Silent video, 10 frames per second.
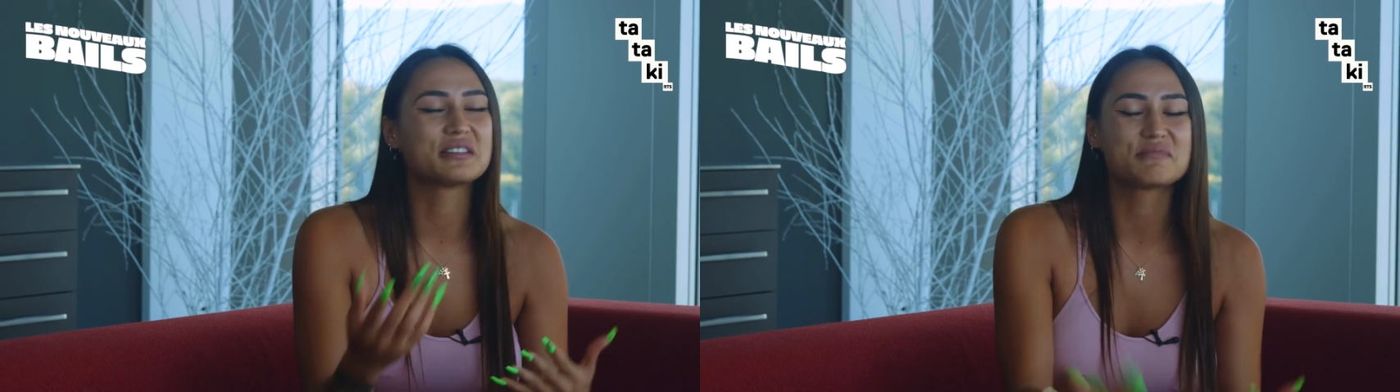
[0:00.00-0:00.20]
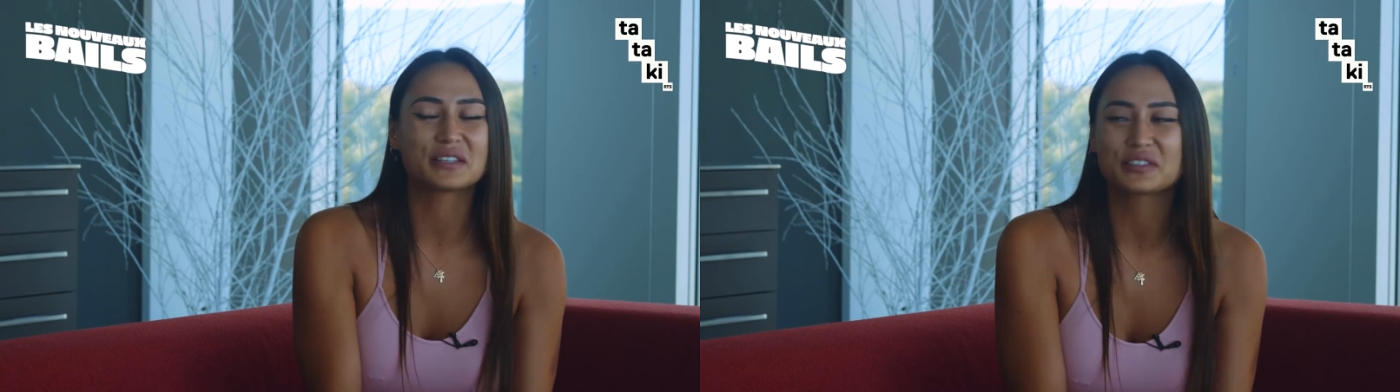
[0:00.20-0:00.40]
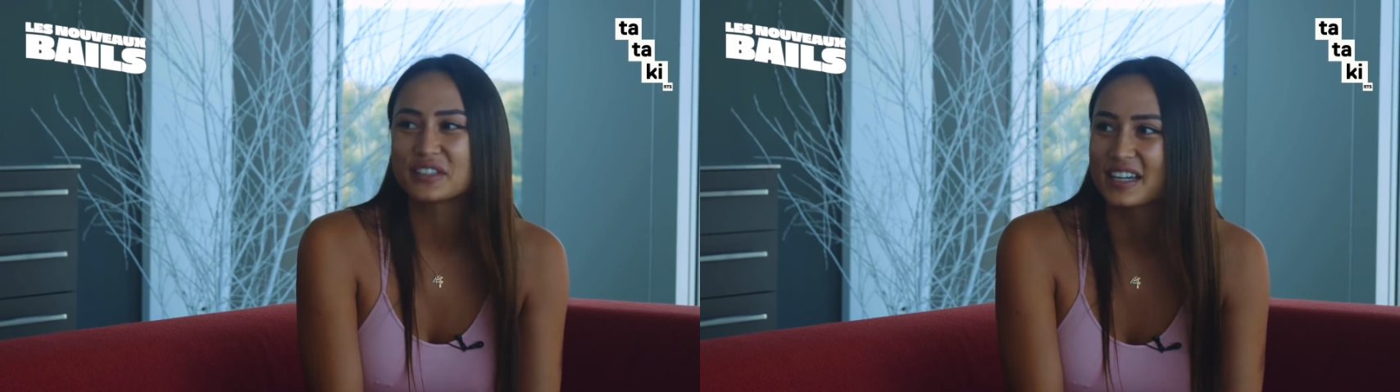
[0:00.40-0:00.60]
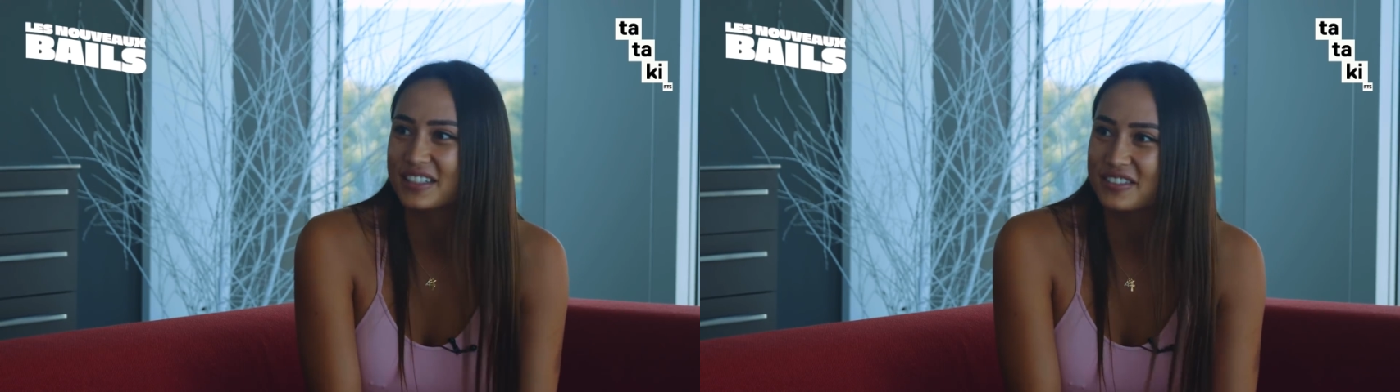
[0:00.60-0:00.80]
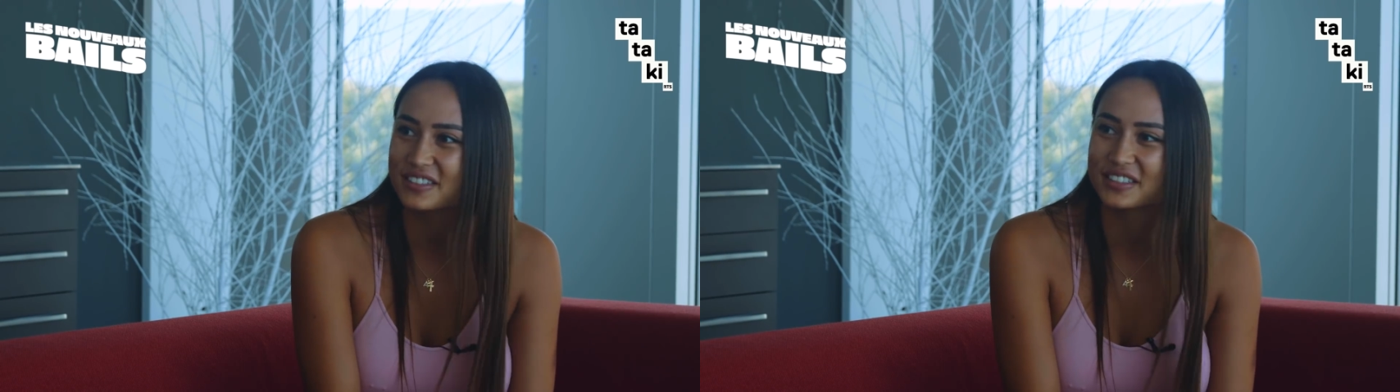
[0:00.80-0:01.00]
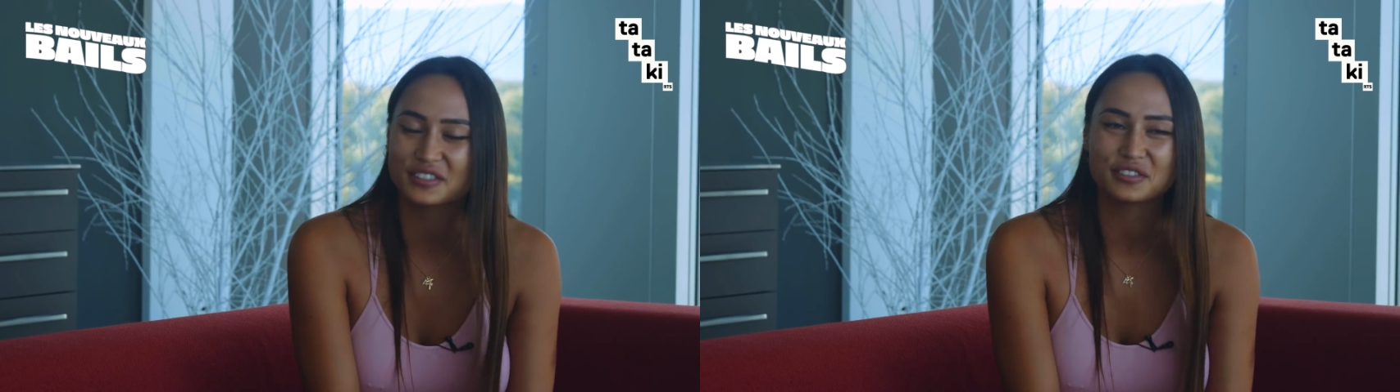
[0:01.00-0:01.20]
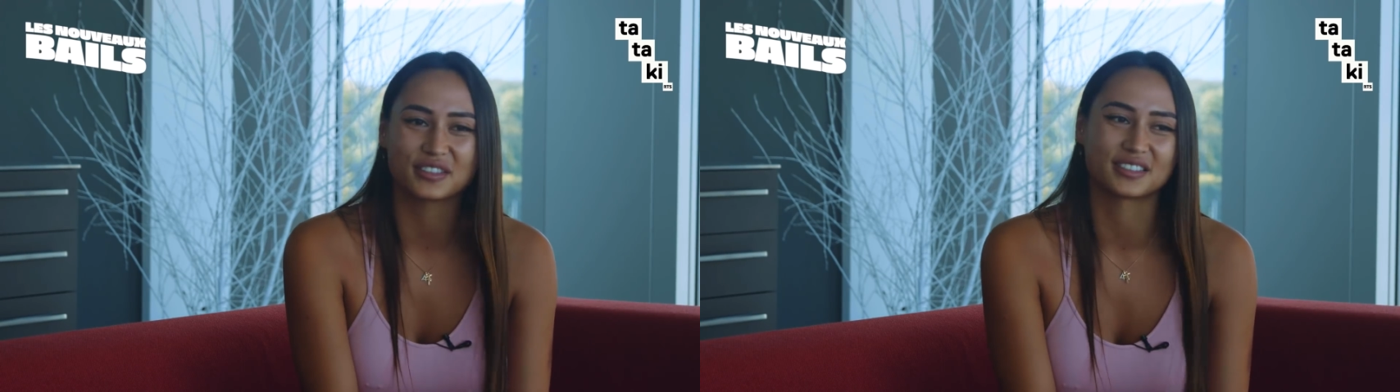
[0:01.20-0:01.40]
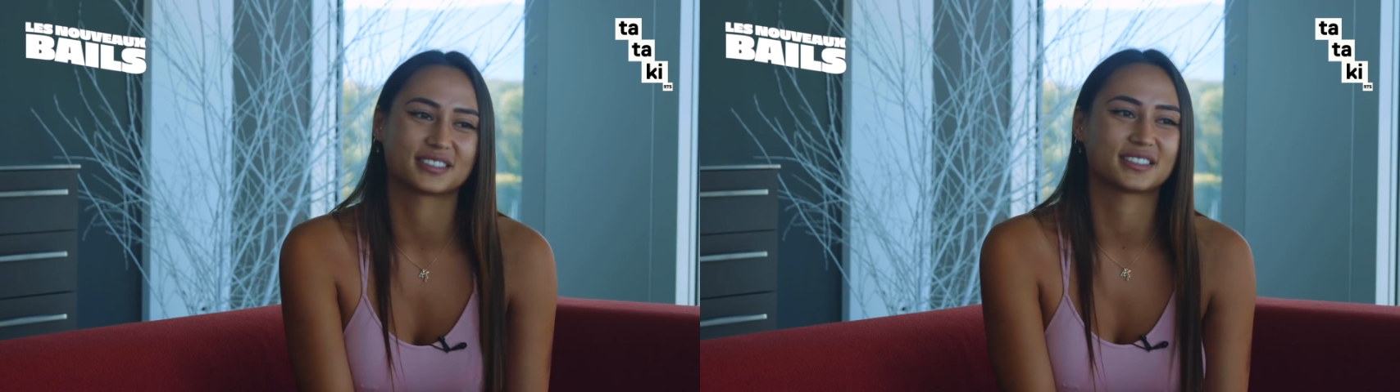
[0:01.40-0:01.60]
j'avais pas trop d'argent et tout.
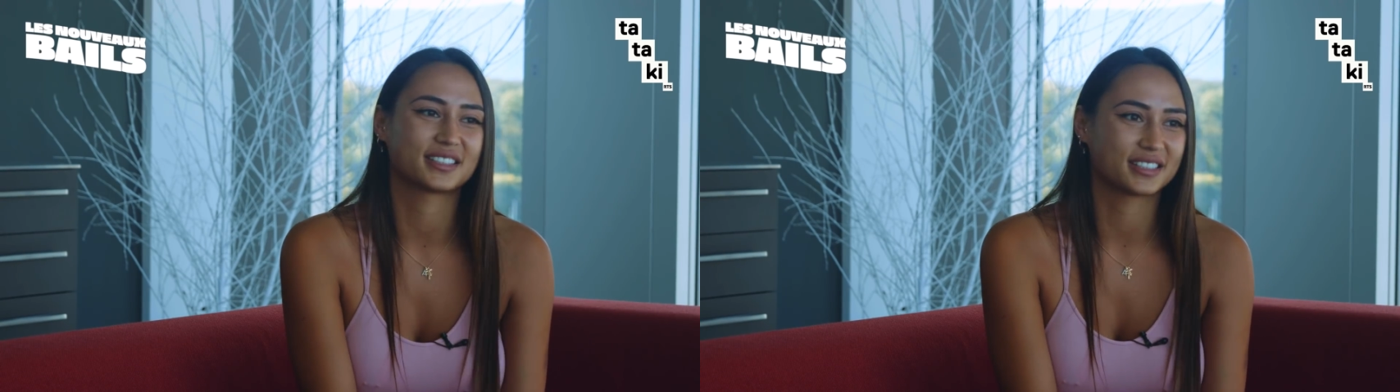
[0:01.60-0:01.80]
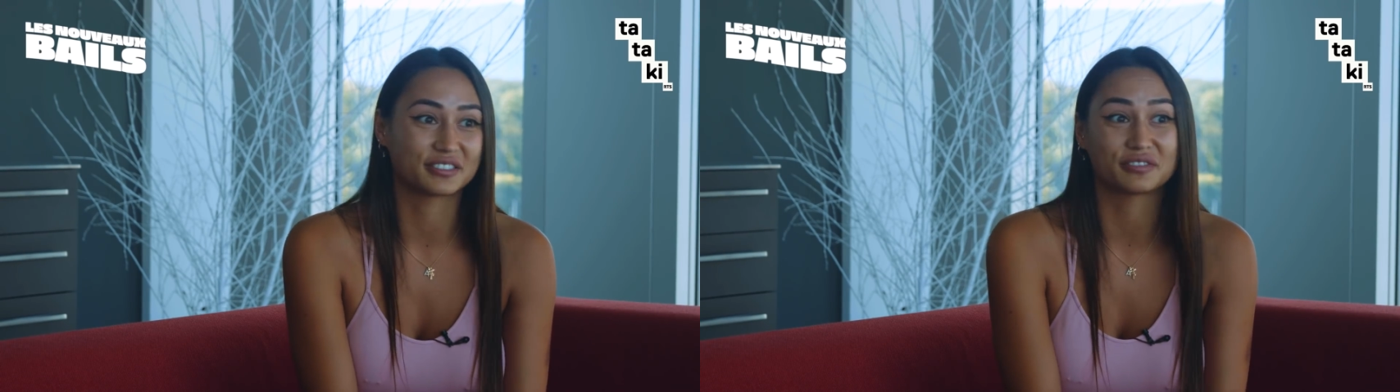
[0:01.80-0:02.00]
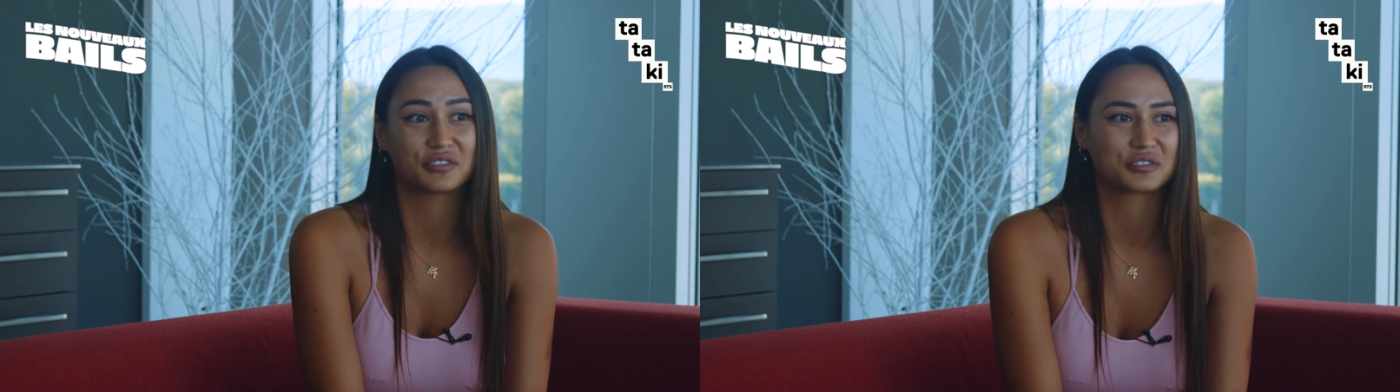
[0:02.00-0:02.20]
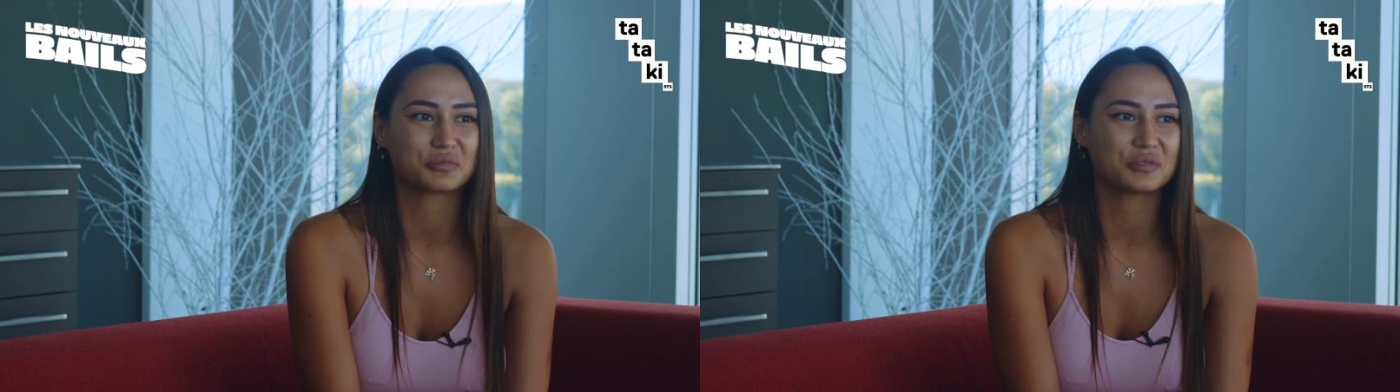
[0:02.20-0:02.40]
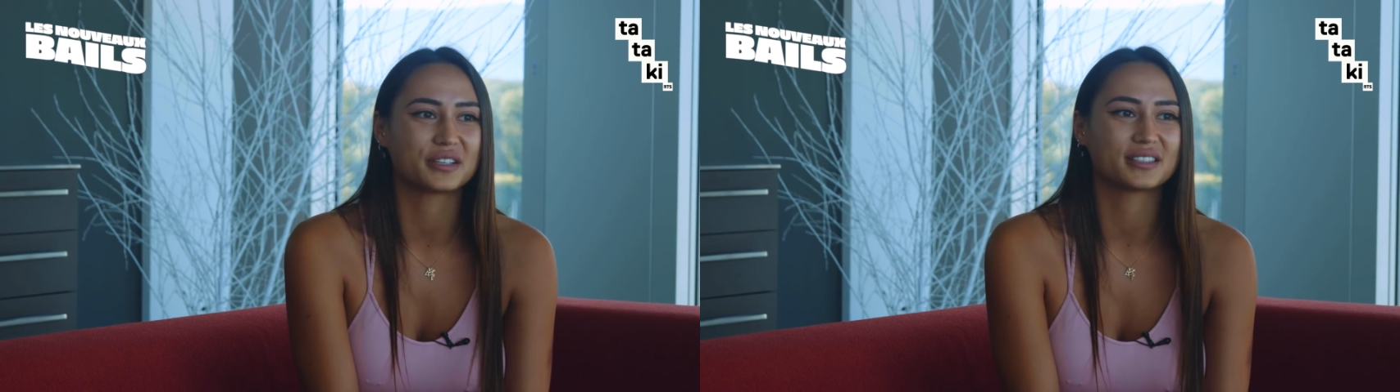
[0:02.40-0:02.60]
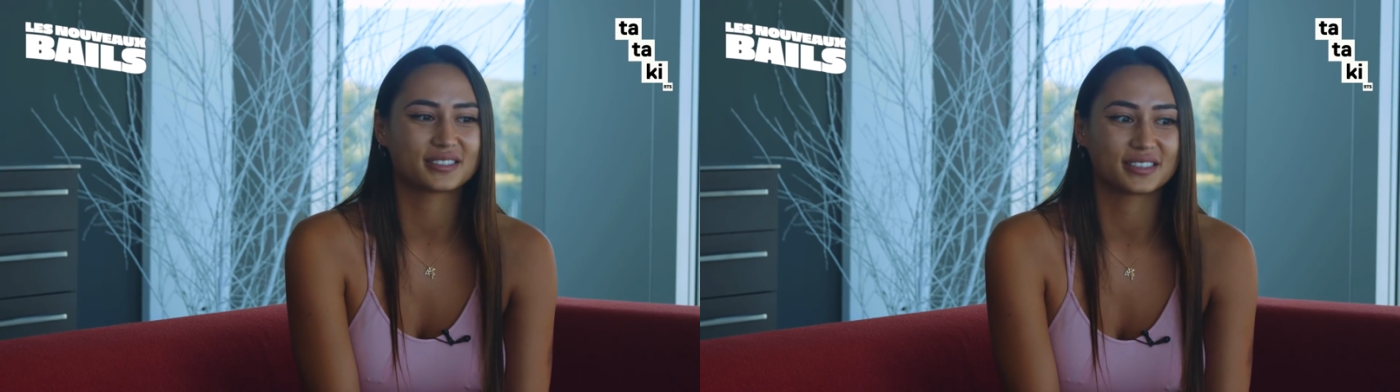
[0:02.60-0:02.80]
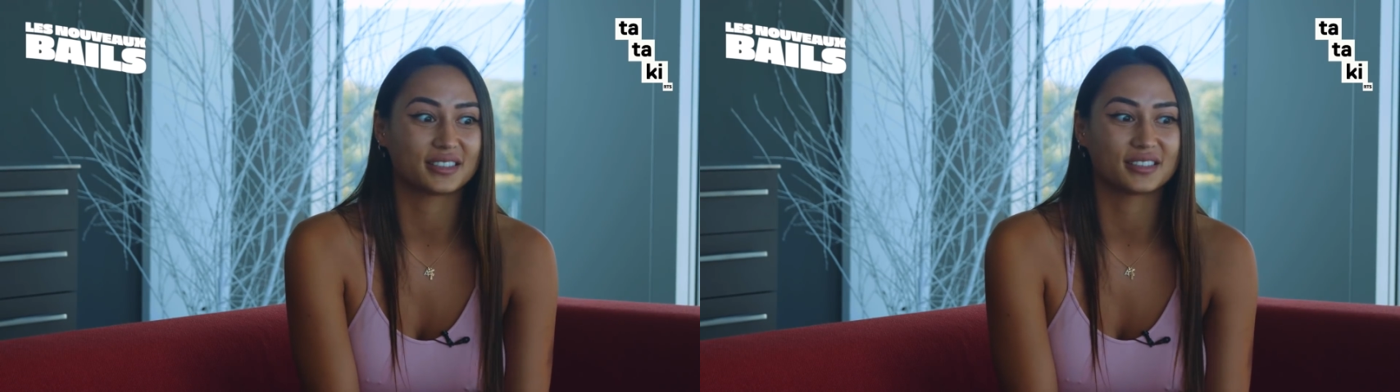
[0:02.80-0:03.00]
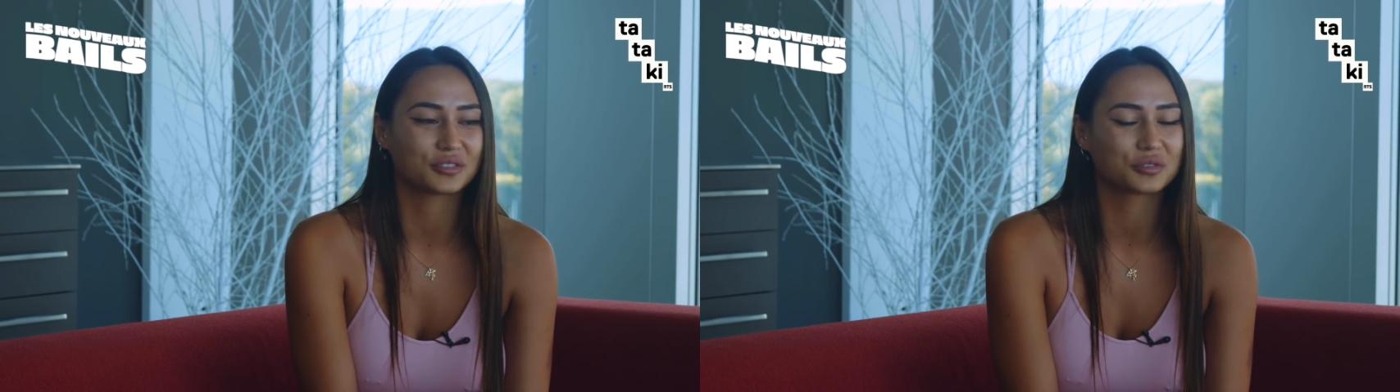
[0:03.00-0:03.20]
et, franchement, ouais,
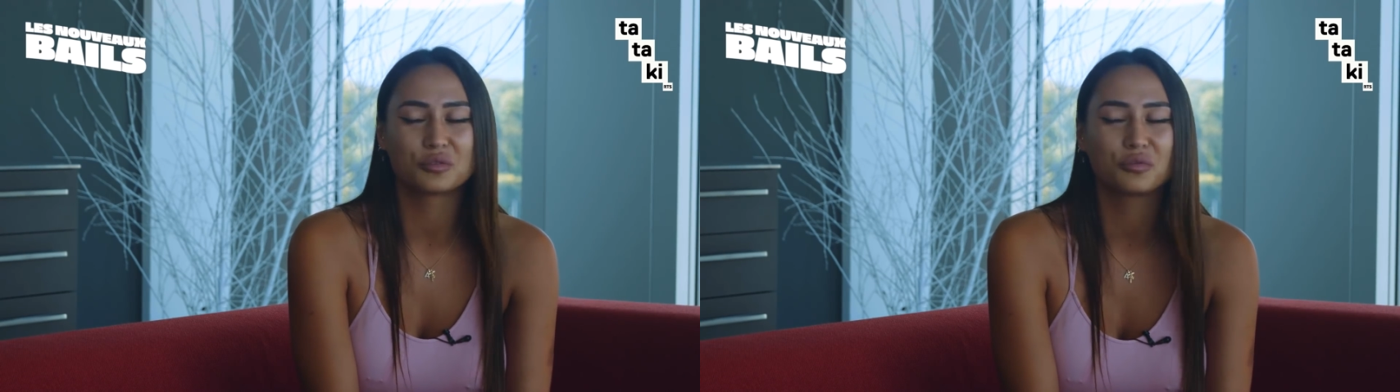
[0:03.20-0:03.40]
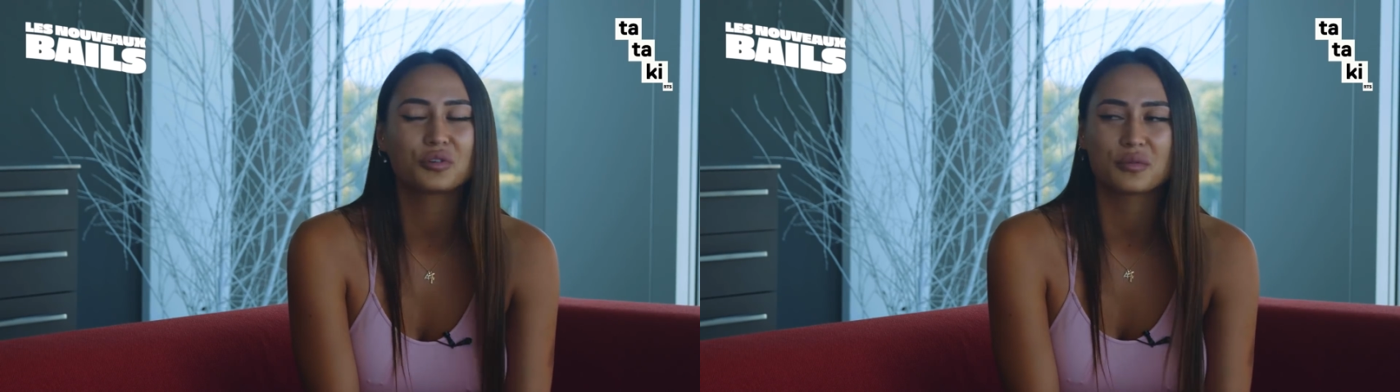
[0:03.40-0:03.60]
c'est un truc de fou